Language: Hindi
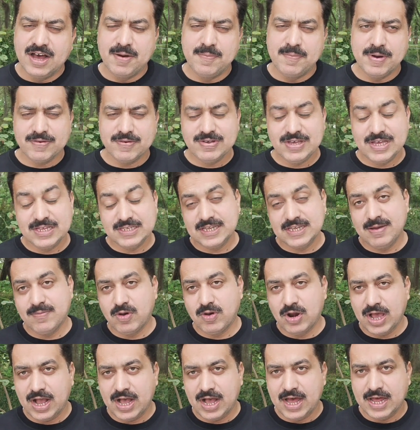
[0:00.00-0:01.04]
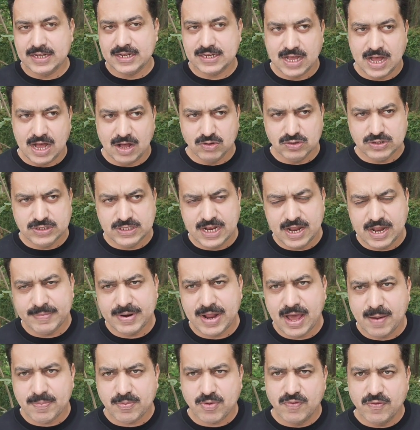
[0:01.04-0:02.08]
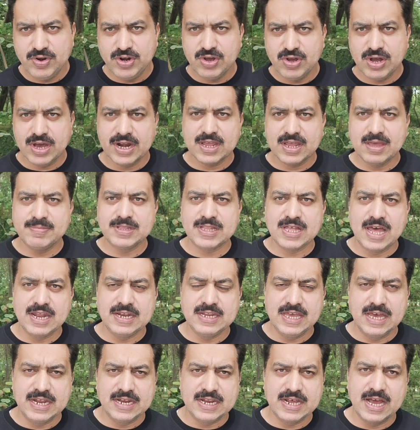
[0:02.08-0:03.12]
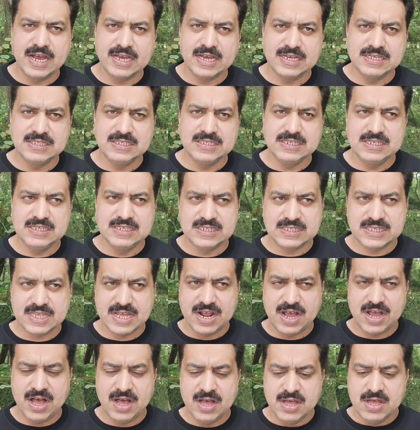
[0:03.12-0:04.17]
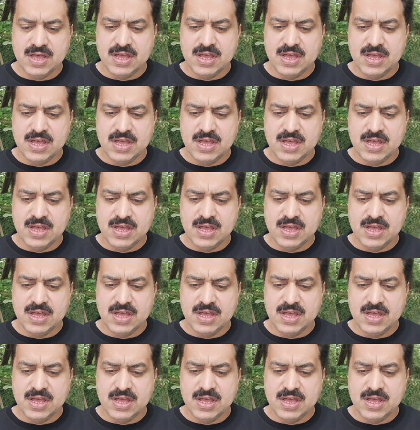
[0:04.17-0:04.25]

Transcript: मखफिया से मुलाकात का उस दिन हमने आपको वीडियो करके बता दिया था कि जी इस तरह